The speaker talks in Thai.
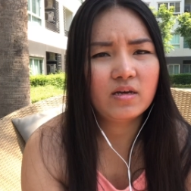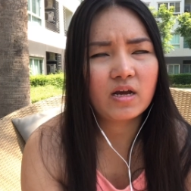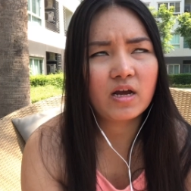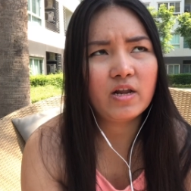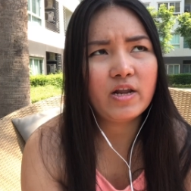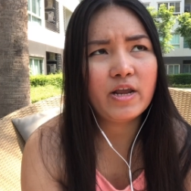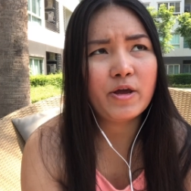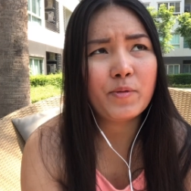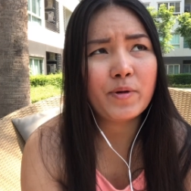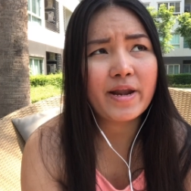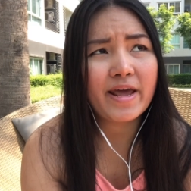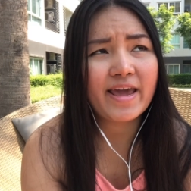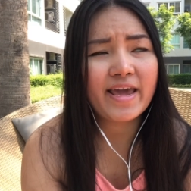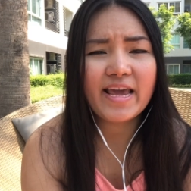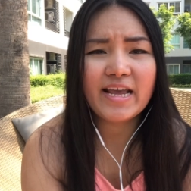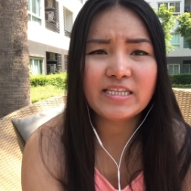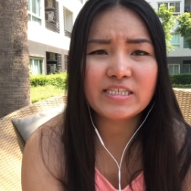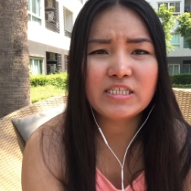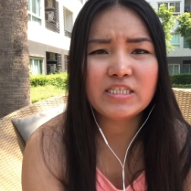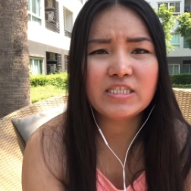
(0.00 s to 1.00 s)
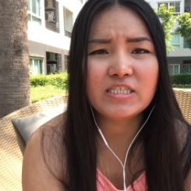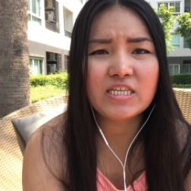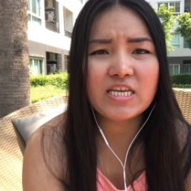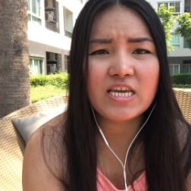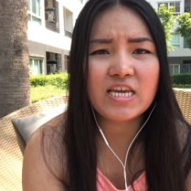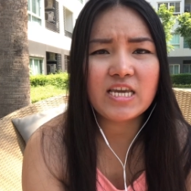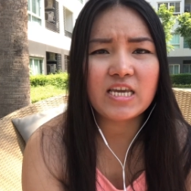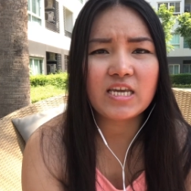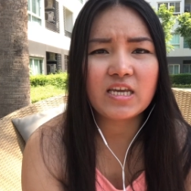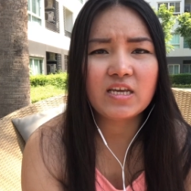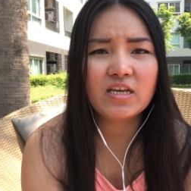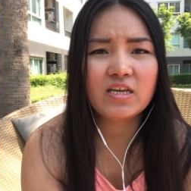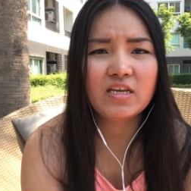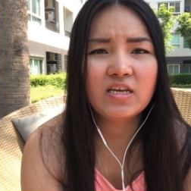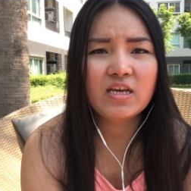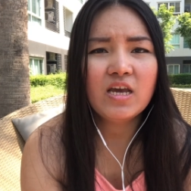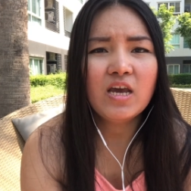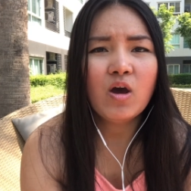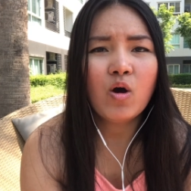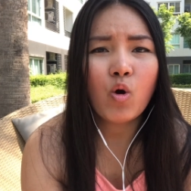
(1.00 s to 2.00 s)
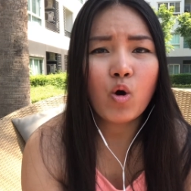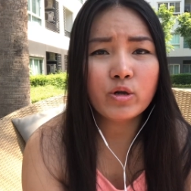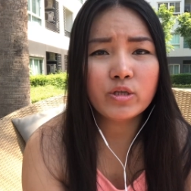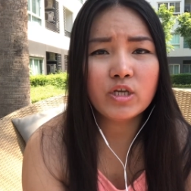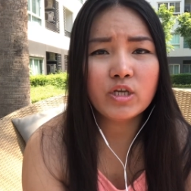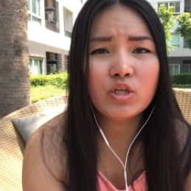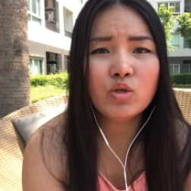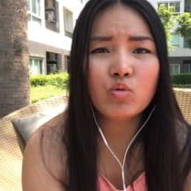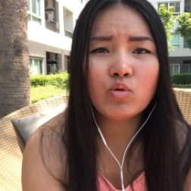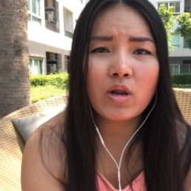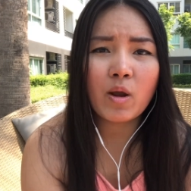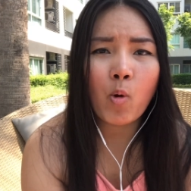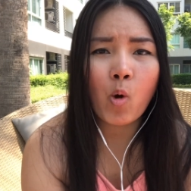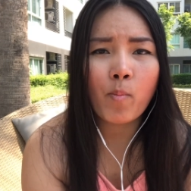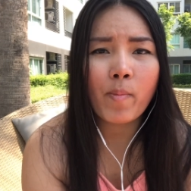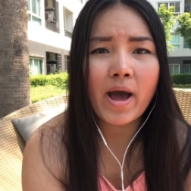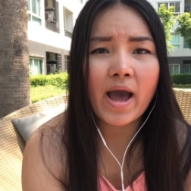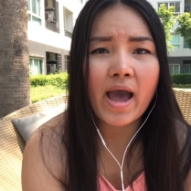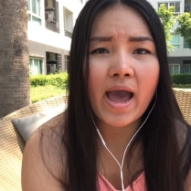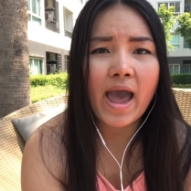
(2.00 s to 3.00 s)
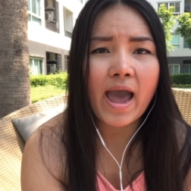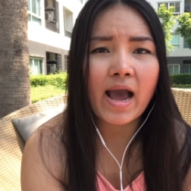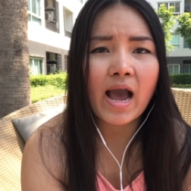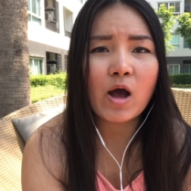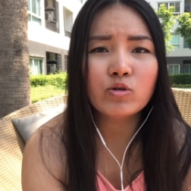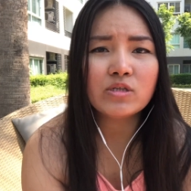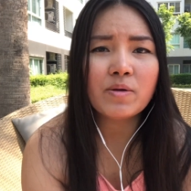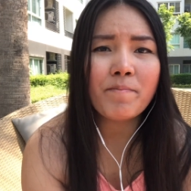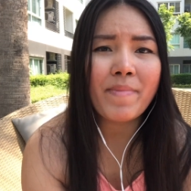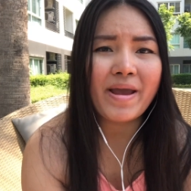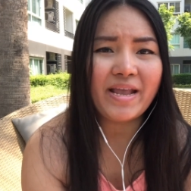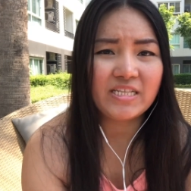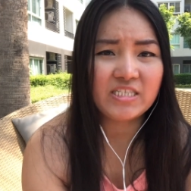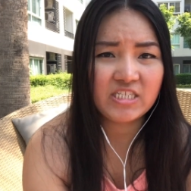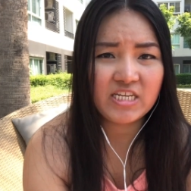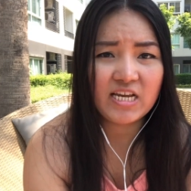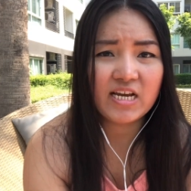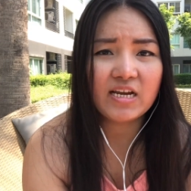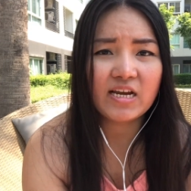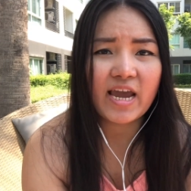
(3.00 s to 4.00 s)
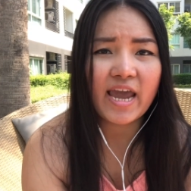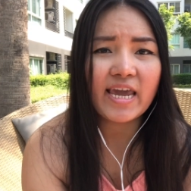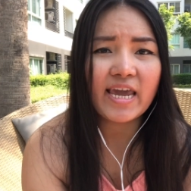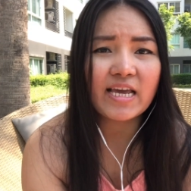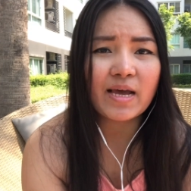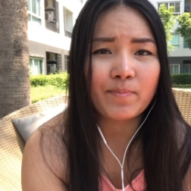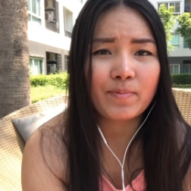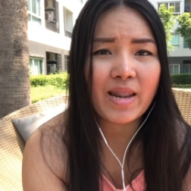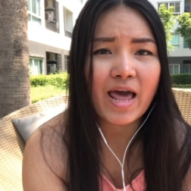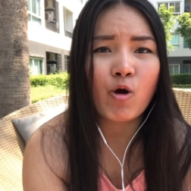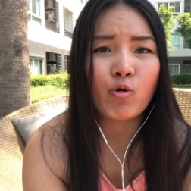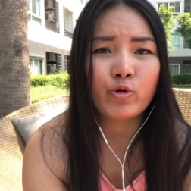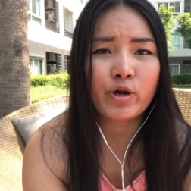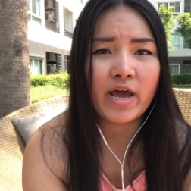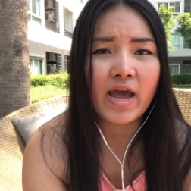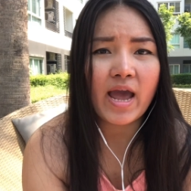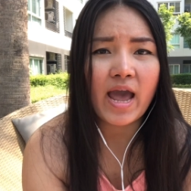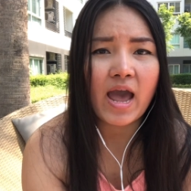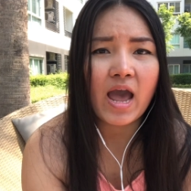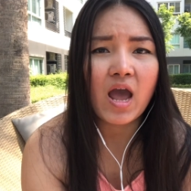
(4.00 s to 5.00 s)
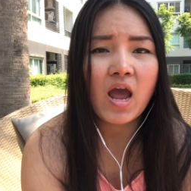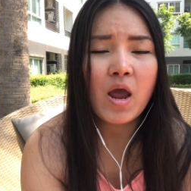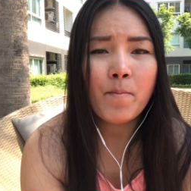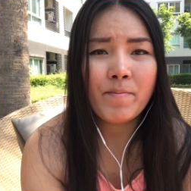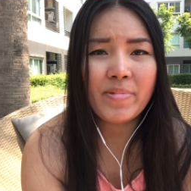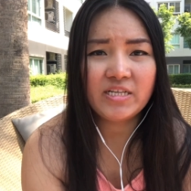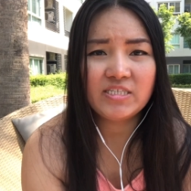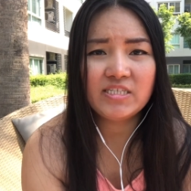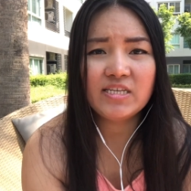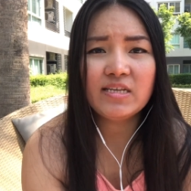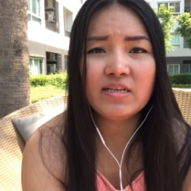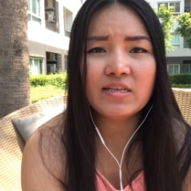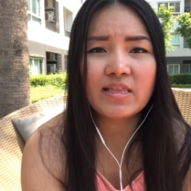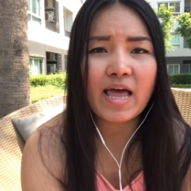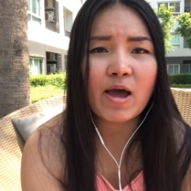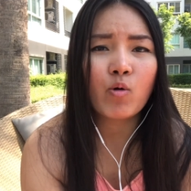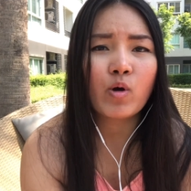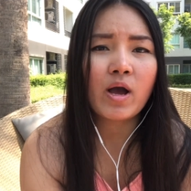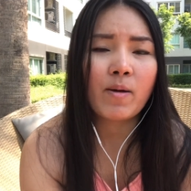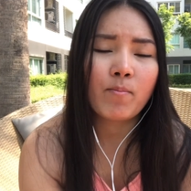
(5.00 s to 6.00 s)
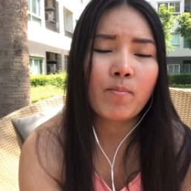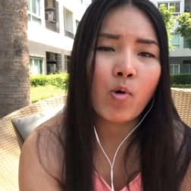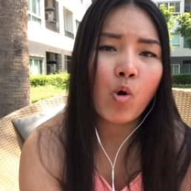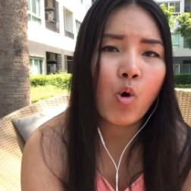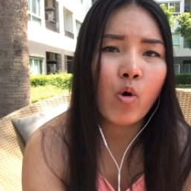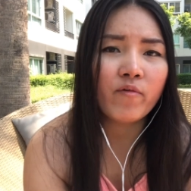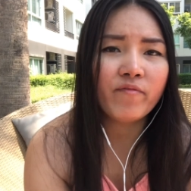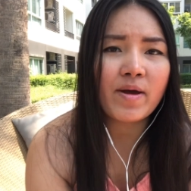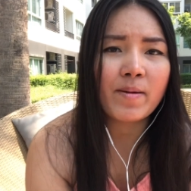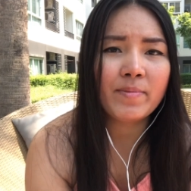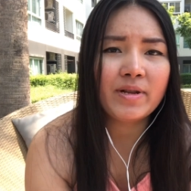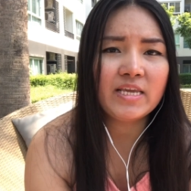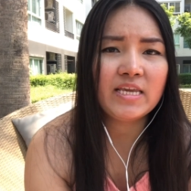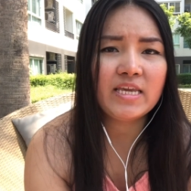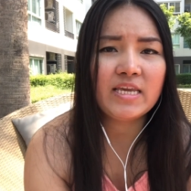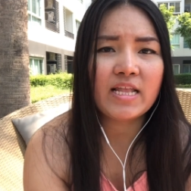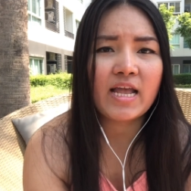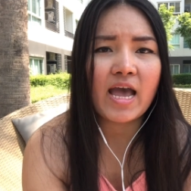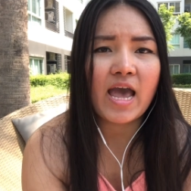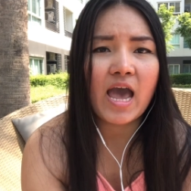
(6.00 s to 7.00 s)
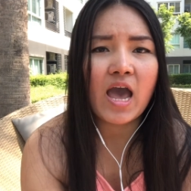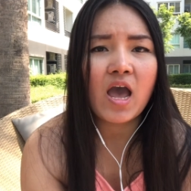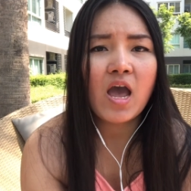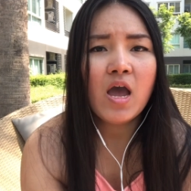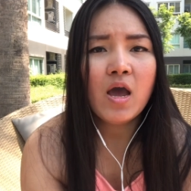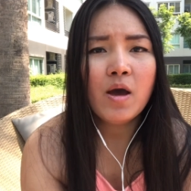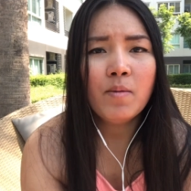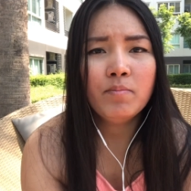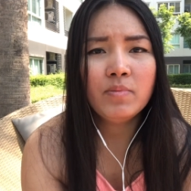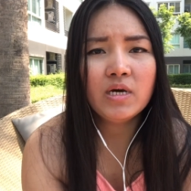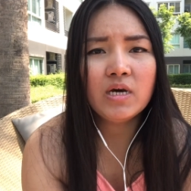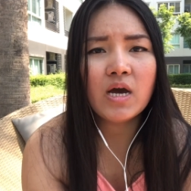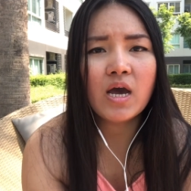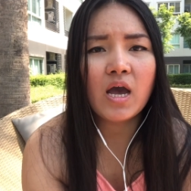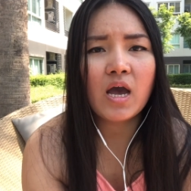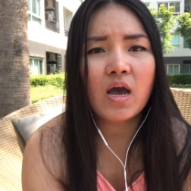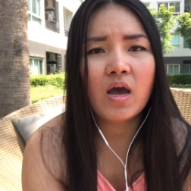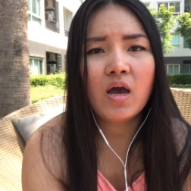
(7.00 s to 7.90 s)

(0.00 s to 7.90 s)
เขาเรียกว่าอะไรเอเจนซี่คนที่ดูระบบอะค่ะเขาจะแมทชิ่งให้กับเรานะคะแมทชิ่งเรากับโฮสต์แฟมิลี่นะคะเมื่อ